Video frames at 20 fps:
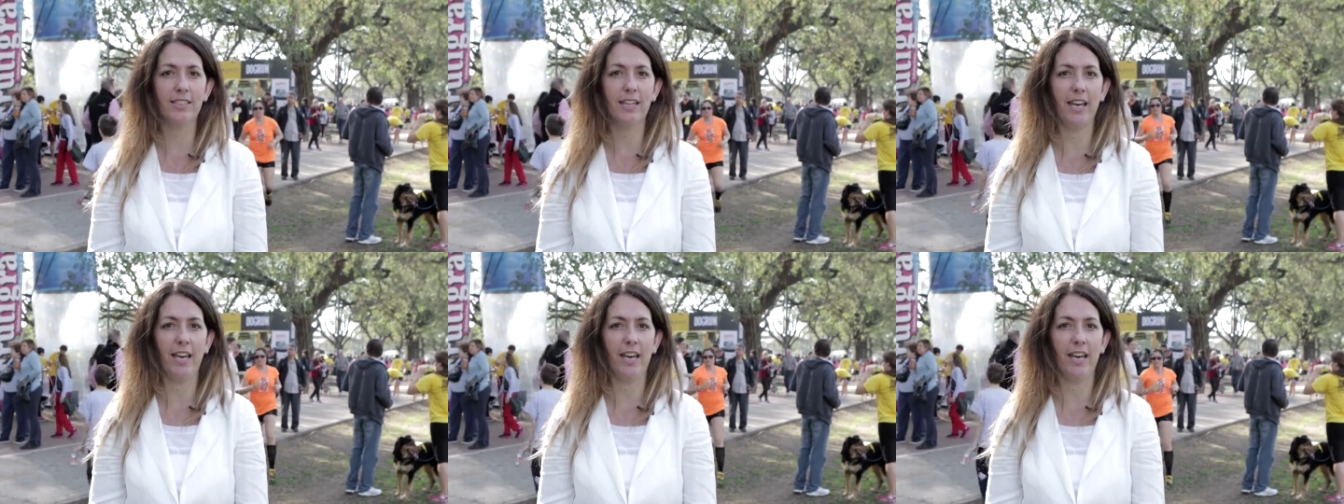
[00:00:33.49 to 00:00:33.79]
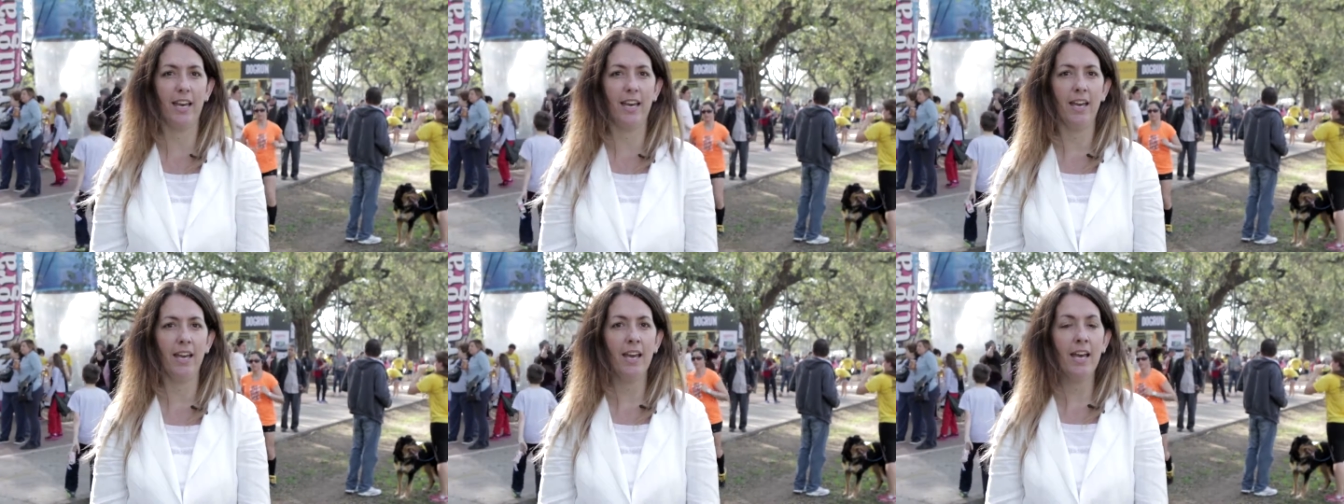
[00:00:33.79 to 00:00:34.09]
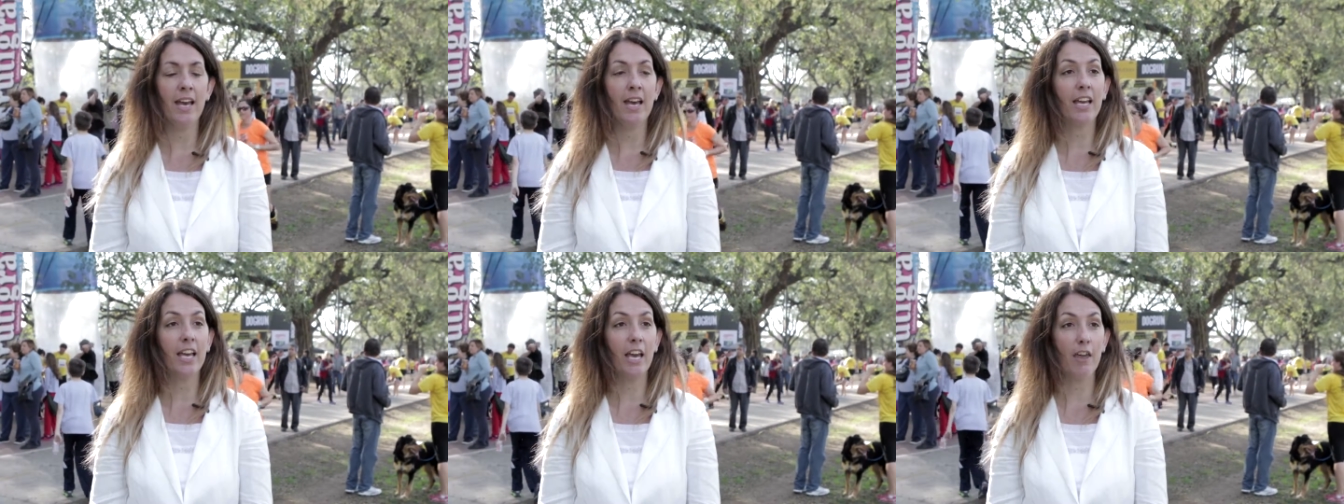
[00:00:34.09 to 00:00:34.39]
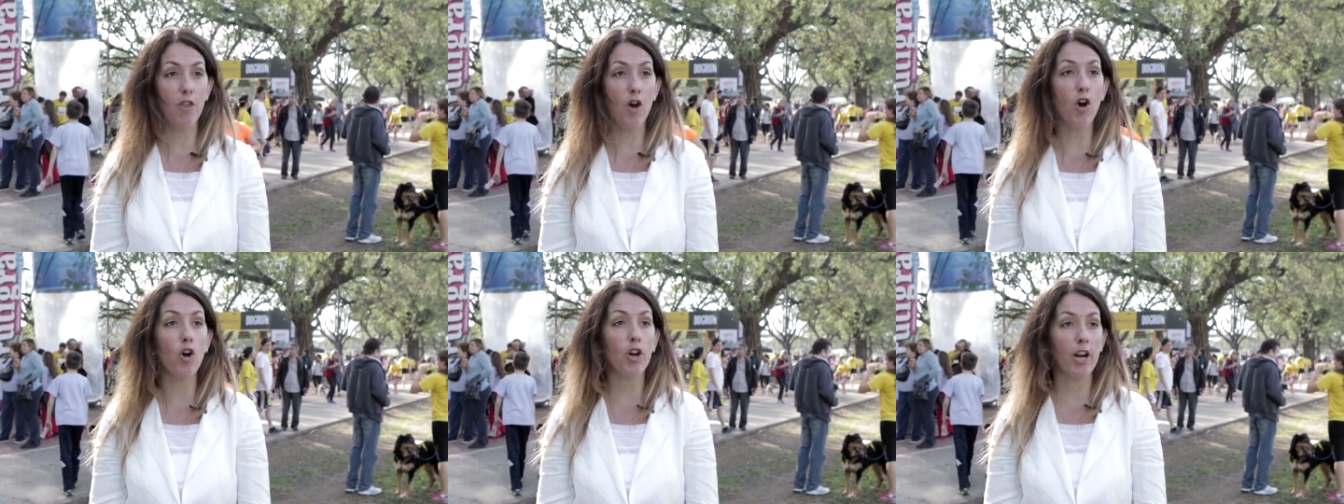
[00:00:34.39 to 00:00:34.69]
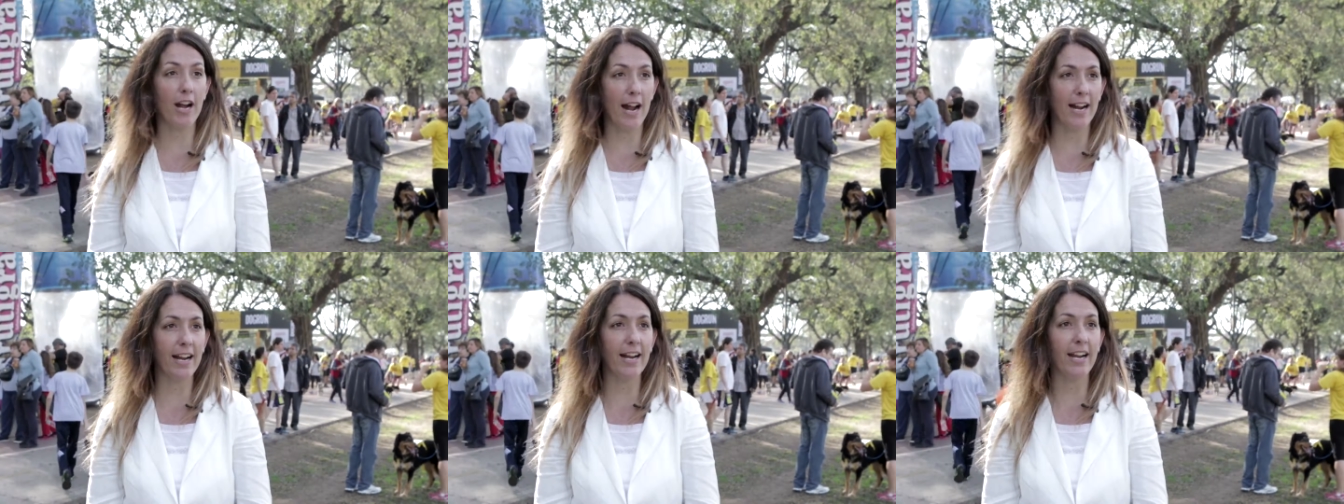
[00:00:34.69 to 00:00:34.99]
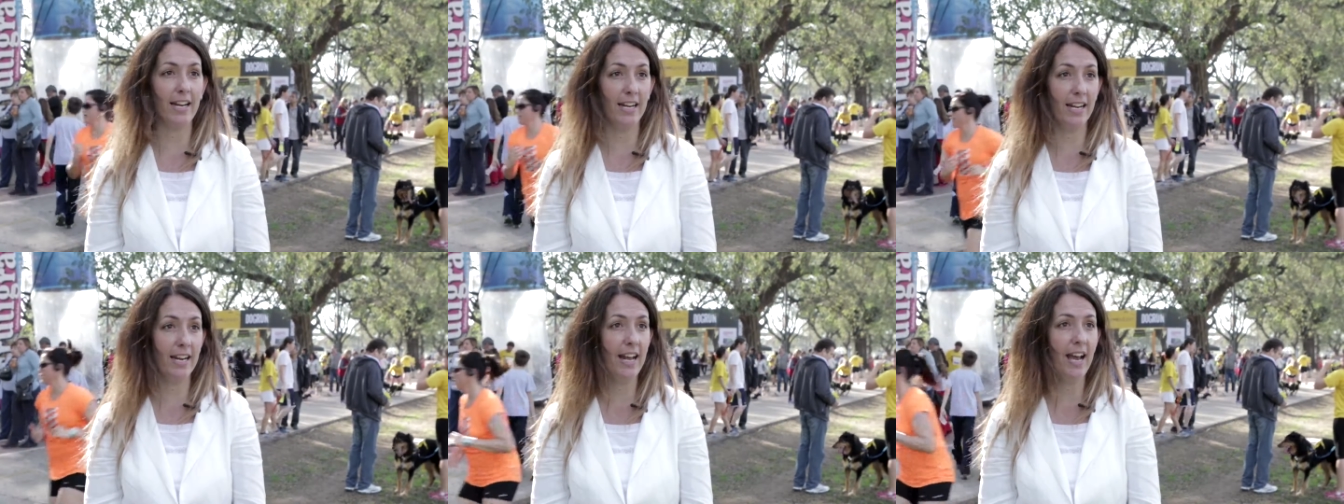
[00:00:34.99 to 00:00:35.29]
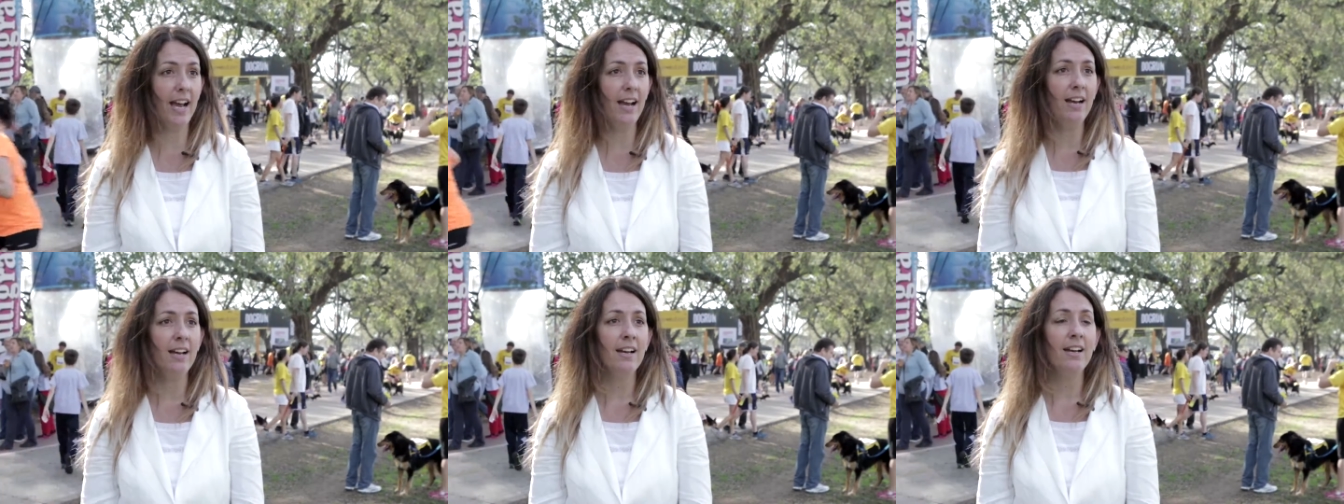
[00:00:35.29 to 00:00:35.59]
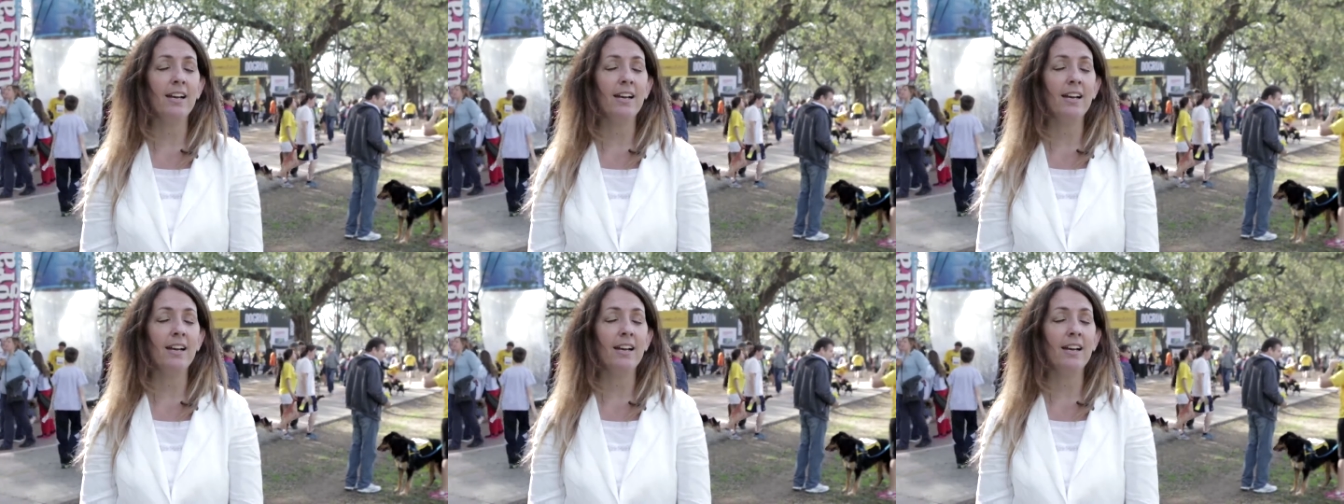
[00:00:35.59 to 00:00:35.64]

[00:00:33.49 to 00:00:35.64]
que, que Run genera,